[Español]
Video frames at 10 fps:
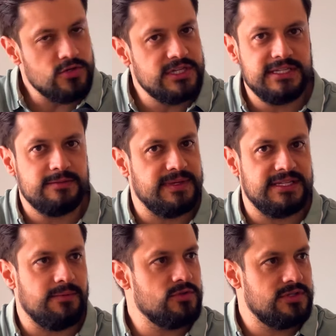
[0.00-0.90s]
los hinchas
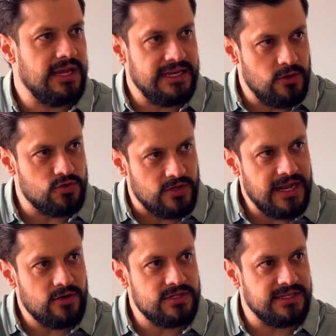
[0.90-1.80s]
pensamos en
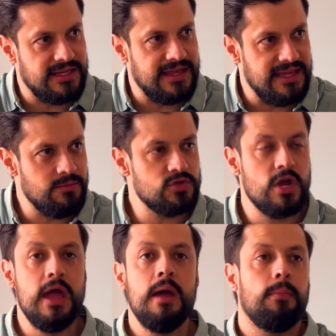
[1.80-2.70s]
ilusionarnos y en que dijimos,
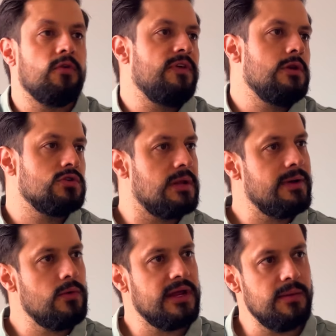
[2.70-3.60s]
por fin nos
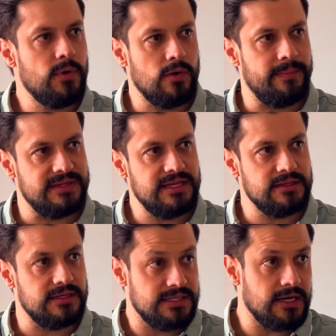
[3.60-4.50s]
aman un equipo
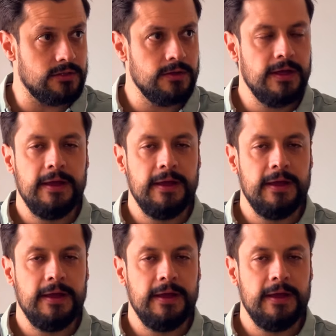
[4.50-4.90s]
competente, ¿cierto?